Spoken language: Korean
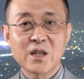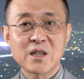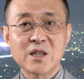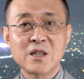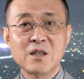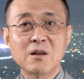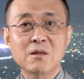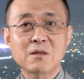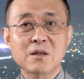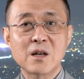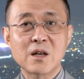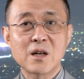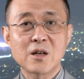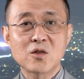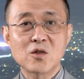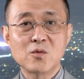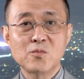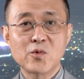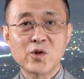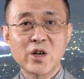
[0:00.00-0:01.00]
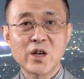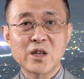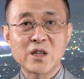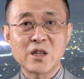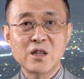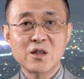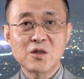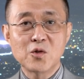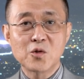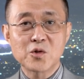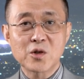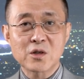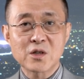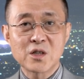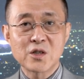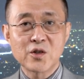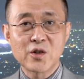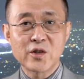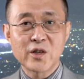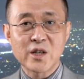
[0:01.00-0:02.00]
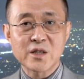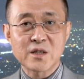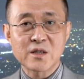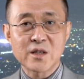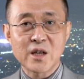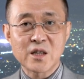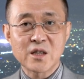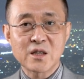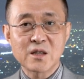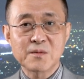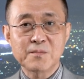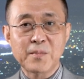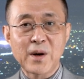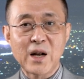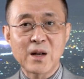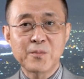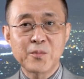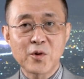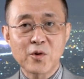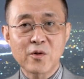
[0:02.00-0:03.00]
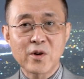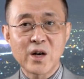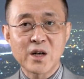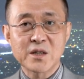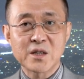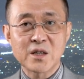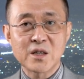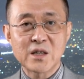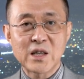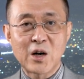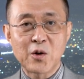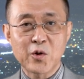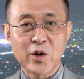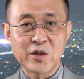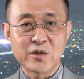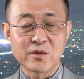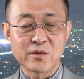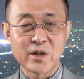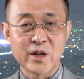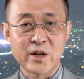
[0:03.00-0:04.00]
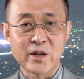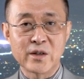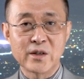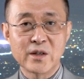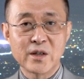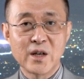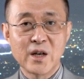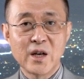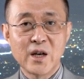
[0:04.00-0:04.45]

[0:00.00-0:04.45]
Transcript: 1억 달러 규모의 인도적 지원에 나선다는 발표까지 나오겠는데요.